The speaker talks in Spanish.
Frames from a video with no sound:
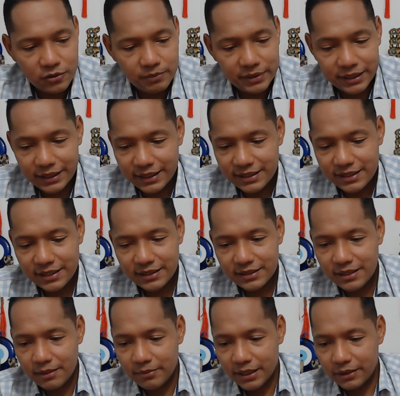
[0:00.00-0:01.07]
pertenecientes
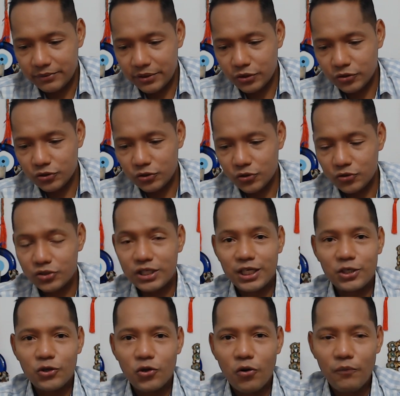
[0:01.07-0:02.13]
al maravilloso
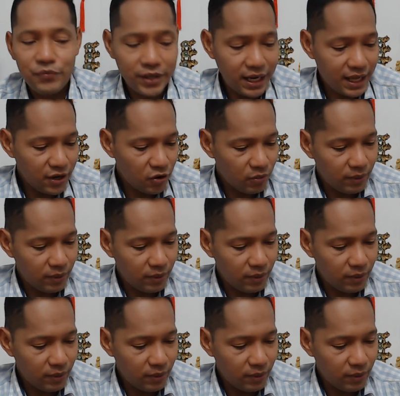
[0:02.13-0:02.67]
signo de Leo.